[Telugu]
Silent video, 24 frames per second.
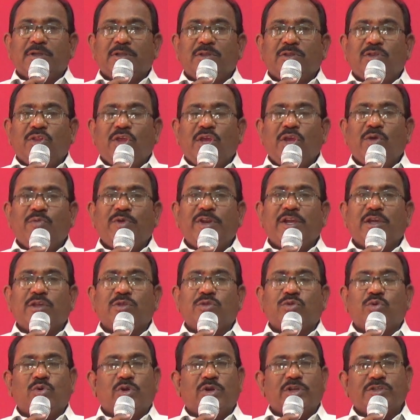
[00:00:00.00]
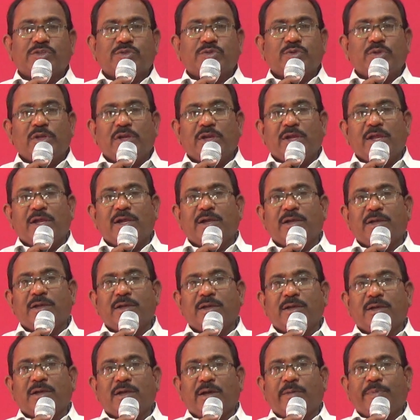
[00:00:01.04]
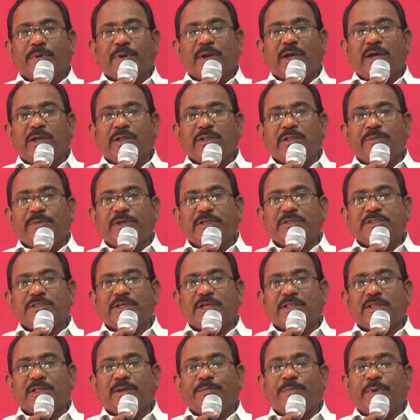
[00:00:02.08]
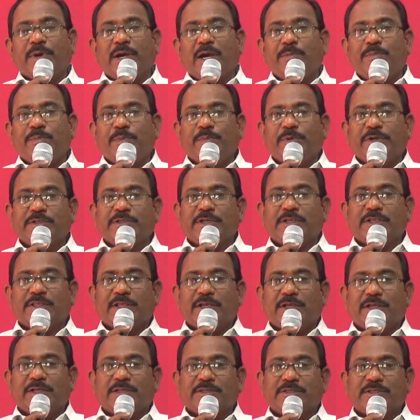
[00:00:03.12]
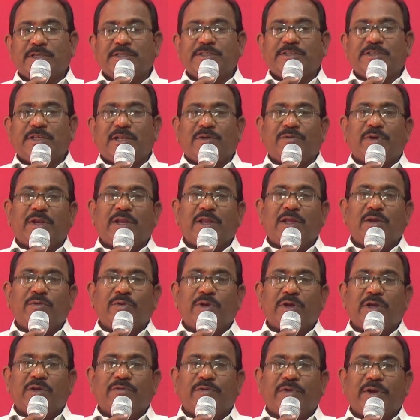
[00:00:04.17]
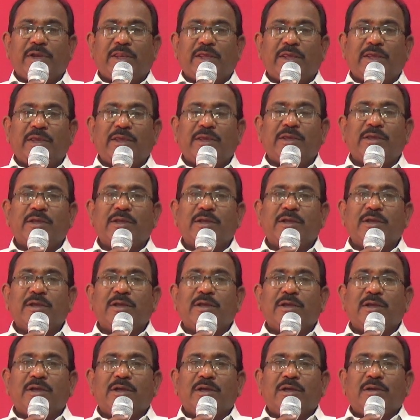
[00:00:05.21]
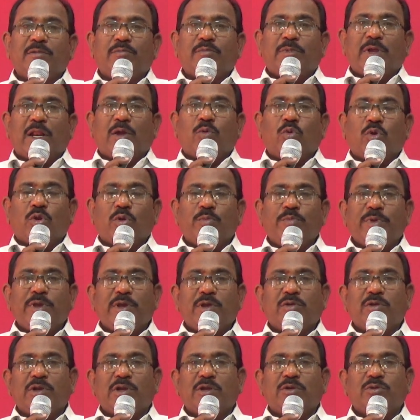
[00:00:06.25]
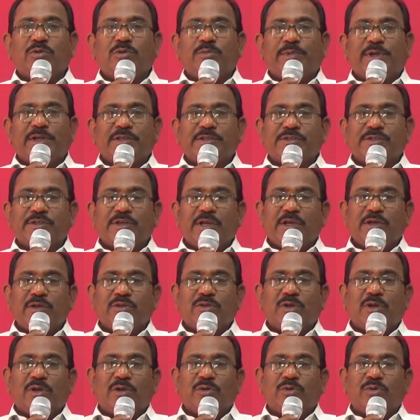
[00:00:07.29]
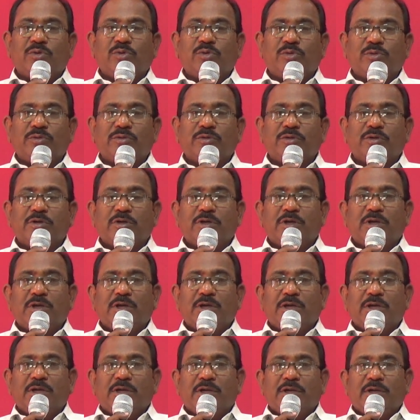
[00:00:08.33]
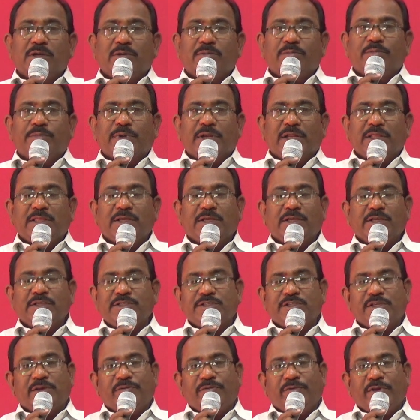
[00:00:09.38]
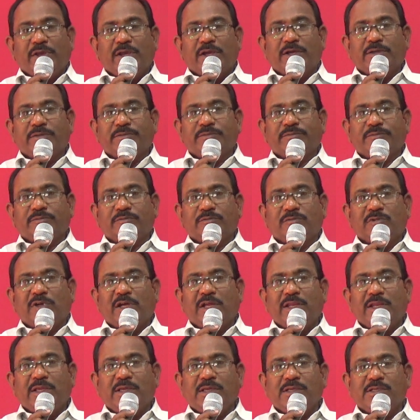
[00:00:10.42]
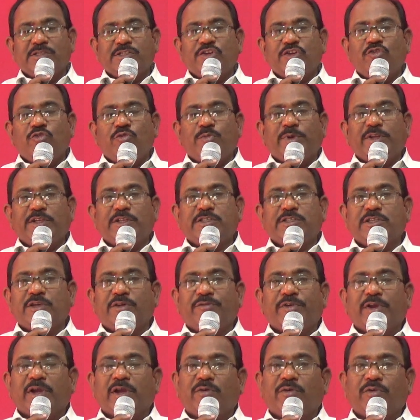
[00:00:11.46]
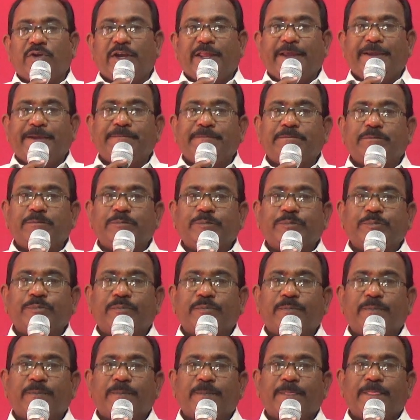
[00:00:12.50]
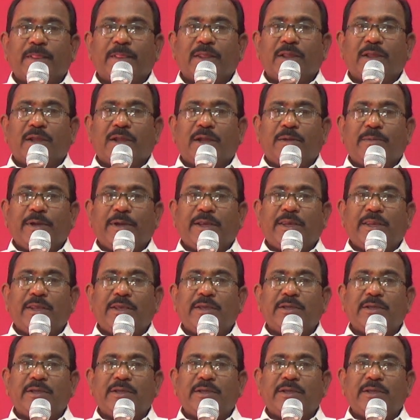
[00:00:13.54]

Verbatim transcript: దేవునికి దూరస్తులుగా అపరాధముల చేత పాపముల చేత చచ్చిన వారిగా ఉన్నటువంటి మన కుటుంబీకులను మన స్నేహితులను బ్రతికించేవిగా వారికి జీవమనిచ్చేవిగా ఉంటాయి కాబట్టి